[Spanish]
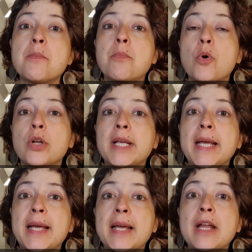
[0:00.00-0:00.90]

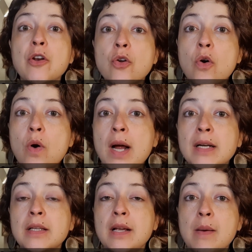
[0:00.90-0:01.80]
porque no
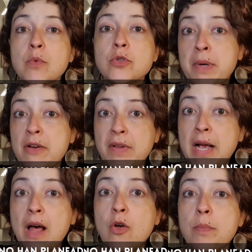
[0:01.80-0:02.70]
han, digamos,
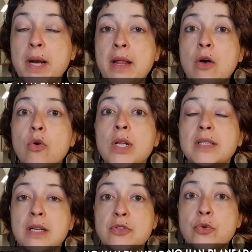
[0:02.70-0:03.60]
planificado, planeado con
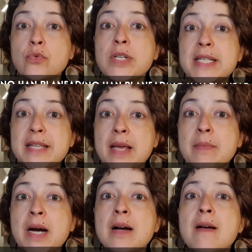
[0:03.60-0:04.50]
antelación un
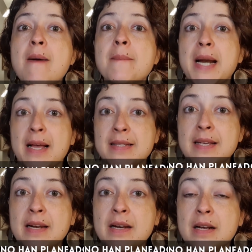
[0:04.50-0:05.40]
sistema para
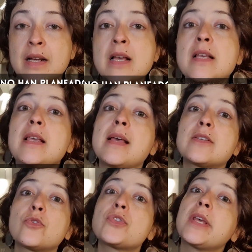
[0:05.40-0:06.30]
hacerla. Y
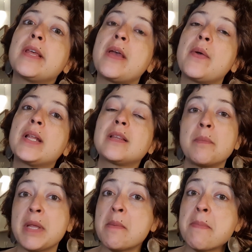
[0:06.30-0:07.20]
esto se debe
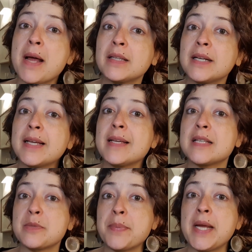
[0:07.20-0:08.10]
también en parte a que
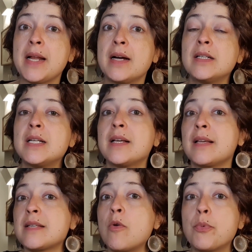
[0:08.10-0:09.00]
se espera que
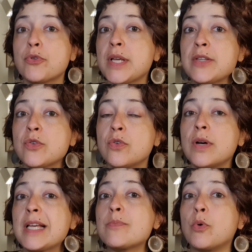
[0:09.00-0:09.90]
sea un proceso
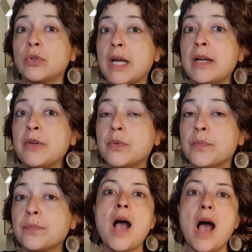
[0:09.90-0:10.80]
espontáneo.
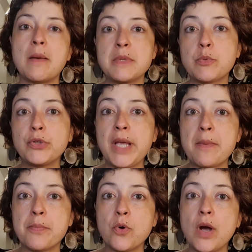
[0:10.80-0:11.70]
Al mismo
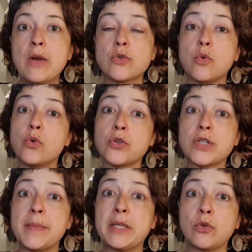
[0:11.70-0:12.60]
tiempo, en los cursos de
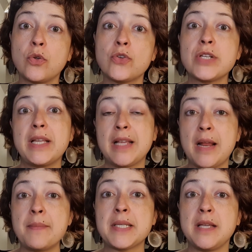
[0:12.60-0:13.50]
métodos de la
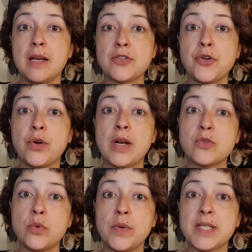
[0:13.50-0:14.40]
investigación en las
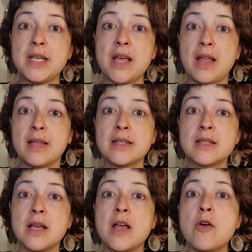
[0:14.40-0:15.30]
universidades,
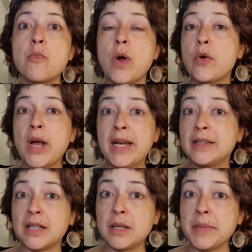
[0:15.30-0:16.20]
bueno, el
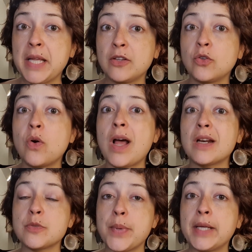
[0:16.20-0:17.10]
entrenamiento al
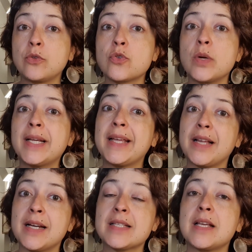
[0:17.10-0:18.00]
respecto suele
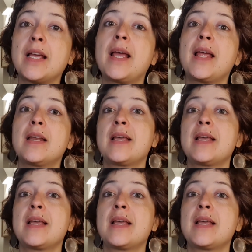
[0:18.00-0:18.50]
quedarse en